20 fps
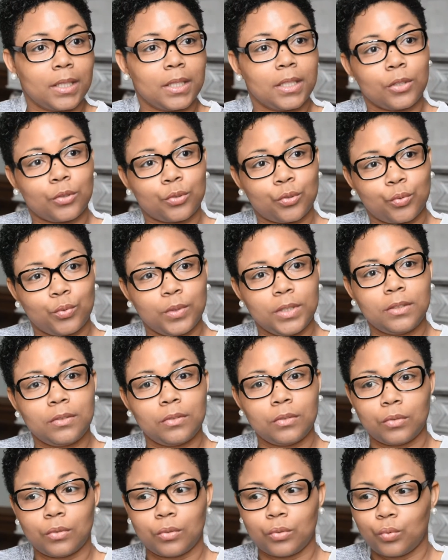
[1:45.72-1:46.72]
et
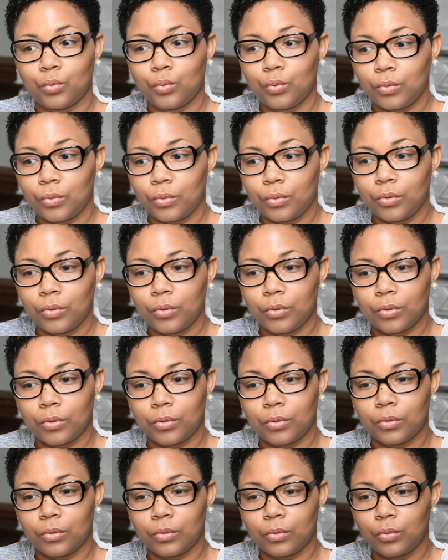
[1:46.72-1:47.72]
ensuite euh, tout
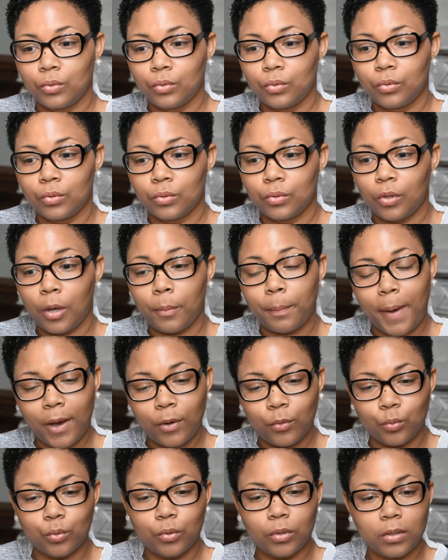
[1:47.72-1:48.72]
un
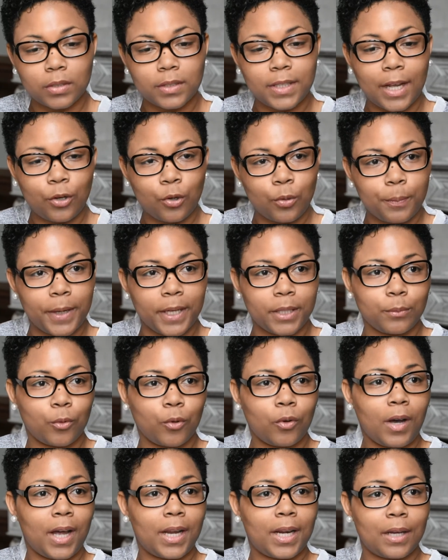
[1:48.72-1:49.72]
parcours
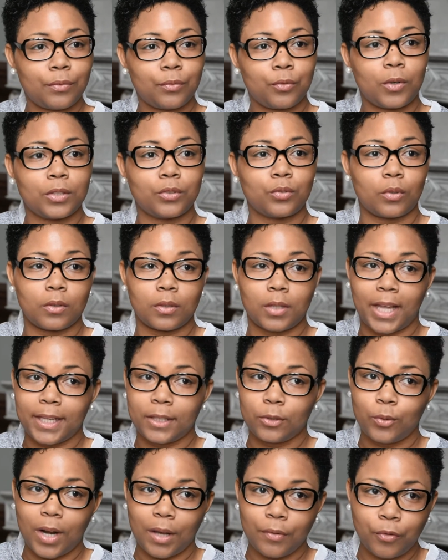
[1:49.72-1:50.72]
d'accompagnement à la fois
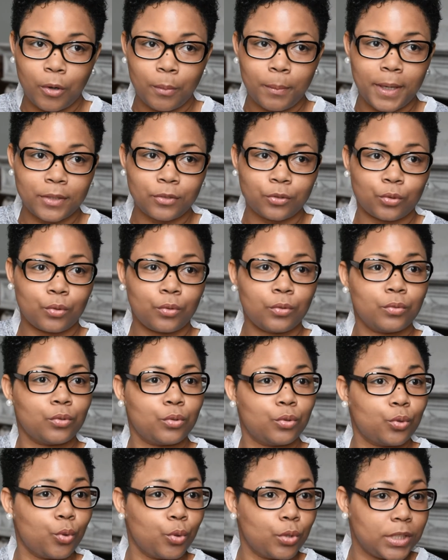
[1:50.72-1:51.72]
avec de la formation,
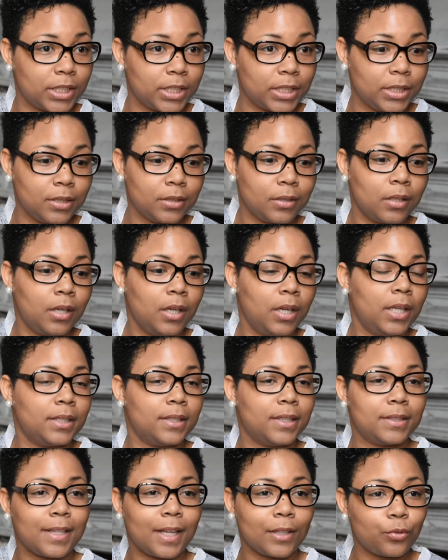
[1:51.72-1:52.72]
du coaching,
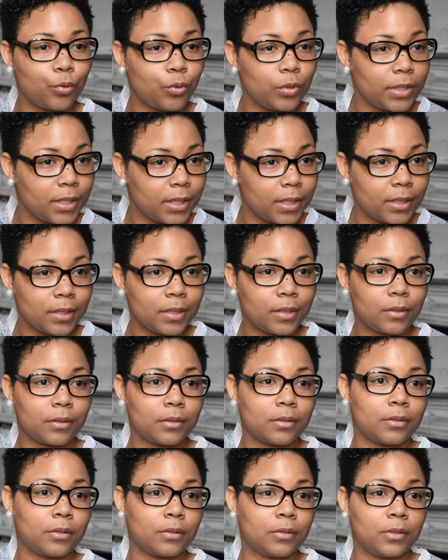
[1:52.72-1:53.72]
des ateliers
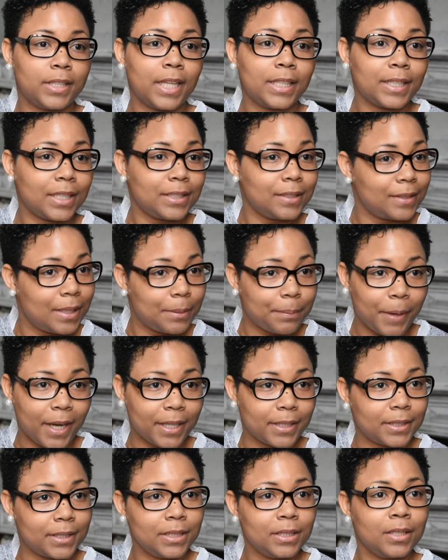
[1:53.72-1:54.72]
euh, d'analyse des
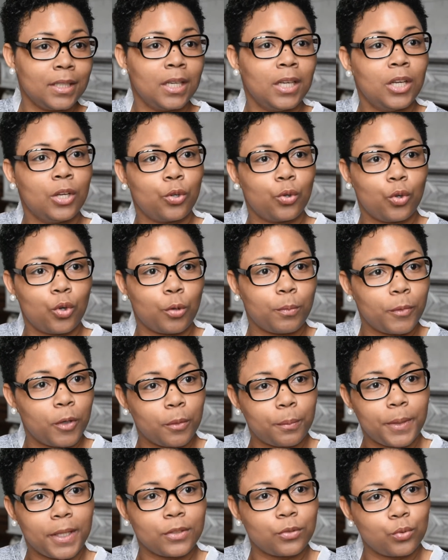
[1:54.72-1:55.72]
pratiques que l'on met
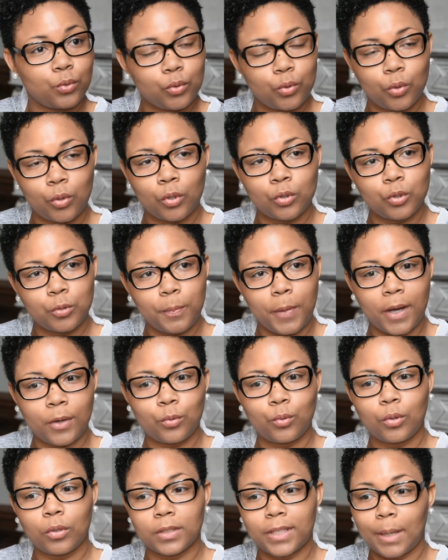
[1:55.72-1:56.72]
en place tout au long du
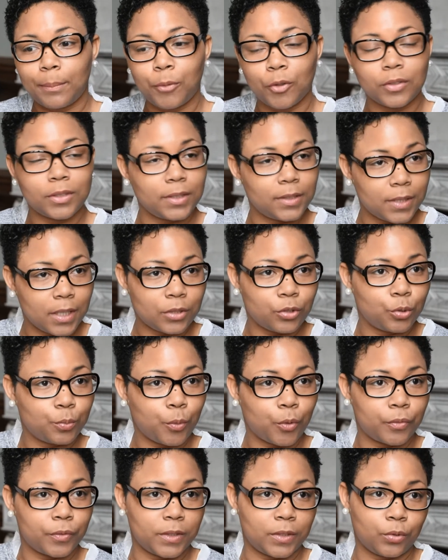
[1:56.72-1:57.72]
parcours d'apprentissage du
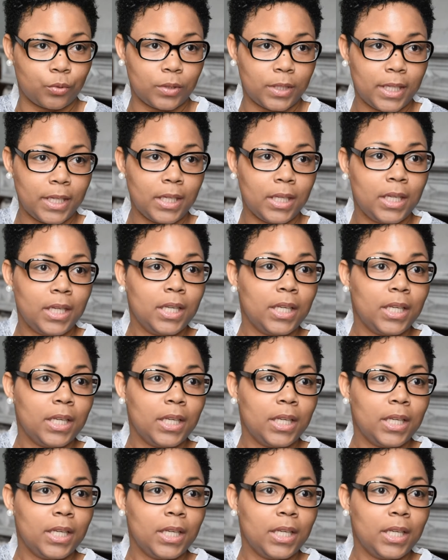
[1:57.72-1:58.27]
professionnel